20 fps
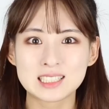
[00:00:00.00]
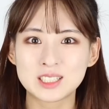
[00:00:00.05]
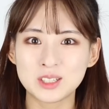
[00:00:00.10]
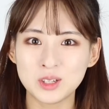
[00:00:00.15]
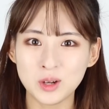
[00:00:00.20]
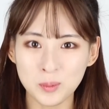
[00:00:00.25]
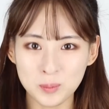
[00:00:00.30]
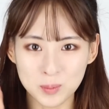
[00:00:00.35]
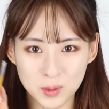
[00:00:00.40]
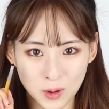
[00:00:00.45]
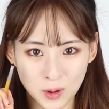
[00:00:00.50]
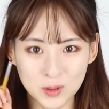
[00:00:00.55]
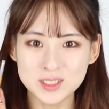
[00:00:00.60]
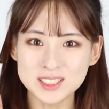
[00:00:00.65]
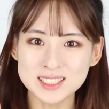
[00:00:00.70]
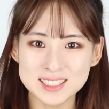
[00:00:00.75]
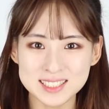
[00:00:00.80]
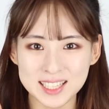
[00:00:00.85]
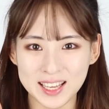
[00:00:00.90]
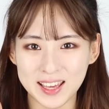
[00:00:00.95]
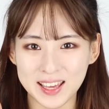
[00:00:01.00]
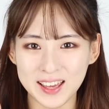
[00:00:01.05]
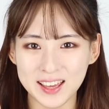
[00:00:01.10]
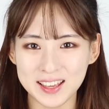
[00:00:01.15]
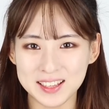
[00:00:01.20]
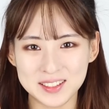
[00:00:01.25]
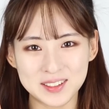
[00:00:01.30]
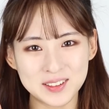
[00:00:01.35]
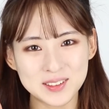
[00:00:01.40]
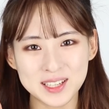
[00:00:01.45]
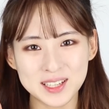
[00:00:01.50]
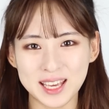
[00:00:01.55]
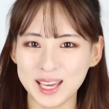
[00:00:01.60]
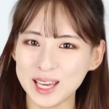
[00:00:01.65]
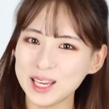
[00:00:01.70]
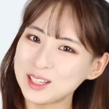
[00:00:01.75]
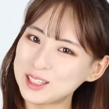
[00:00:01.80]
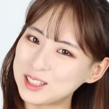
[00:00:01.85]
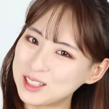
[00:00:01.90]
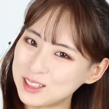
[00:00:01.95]
그럼 어느새
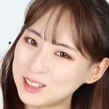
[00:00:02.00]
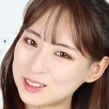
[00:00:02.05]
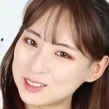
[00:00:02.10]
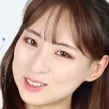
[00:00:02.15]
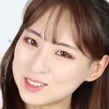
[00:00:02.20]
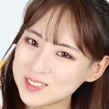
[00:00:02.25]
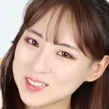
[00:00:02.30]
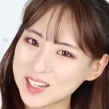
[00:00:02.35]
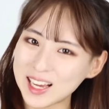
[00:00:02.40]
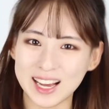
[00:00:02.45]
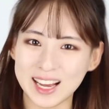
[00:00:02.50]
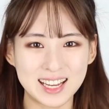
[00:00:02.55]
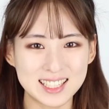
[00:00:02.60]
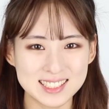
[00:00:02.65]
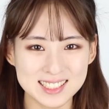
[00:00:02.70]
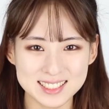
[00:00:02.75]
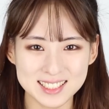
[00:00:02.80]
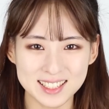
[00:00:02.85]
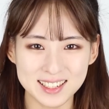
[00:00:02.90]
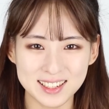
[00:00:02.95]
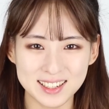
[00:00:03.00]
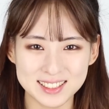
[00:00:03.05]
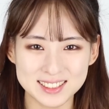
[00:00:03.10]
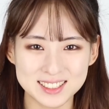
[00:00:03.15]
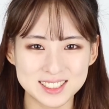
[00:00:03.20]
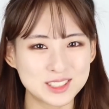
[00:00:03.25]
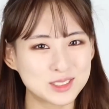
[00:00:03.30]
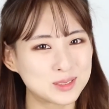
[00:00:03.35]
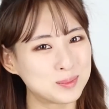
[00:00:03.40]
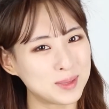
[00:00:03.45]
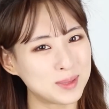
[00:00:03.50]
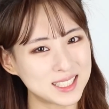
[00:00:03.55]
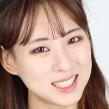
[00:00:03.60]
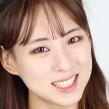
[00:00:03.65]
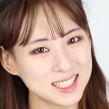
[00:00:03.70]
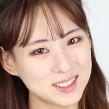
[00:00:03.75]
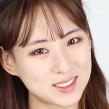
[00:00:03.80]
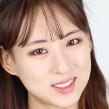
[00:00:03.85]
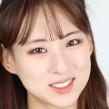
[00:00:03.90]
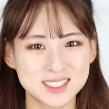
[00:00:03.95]
이렇게 귀여운 강아지상 같은
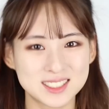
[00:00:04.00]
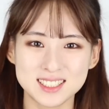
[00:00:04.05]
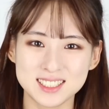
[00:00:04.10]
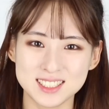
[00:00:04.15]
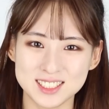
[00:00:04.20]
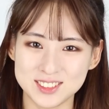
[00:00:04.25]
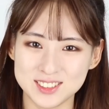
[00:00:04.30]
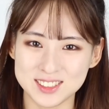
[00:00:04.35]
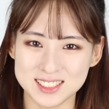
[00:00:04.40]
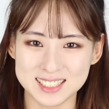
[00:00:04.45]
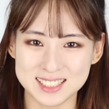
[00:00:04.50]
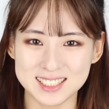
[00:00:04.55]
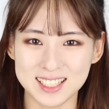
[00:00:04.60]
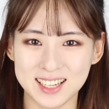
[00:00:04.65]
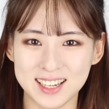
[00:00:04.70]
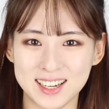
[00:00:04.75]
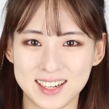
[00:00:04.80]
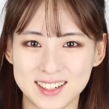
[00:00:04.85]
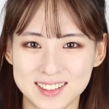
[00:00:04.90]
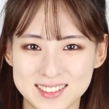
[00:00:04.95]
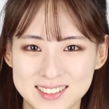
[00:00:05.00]
눈매를 얻으실 수 있어요.